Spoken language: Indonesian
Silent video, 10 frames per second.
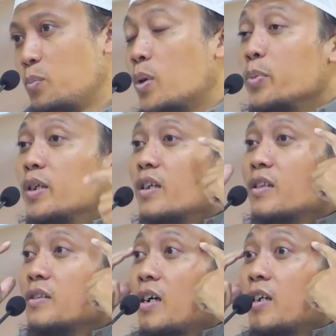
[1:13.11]
berpikir
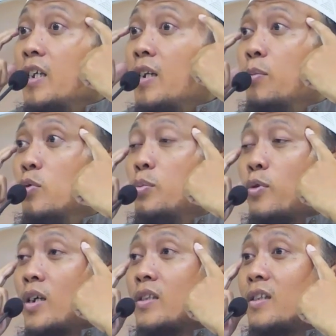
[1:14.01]
tentang ilmu
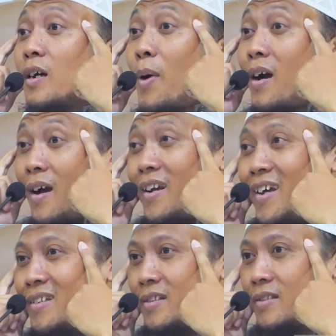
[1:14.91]
bukan tentang
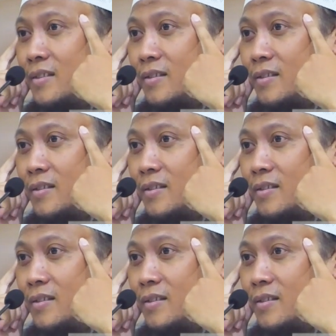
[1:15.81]
makanan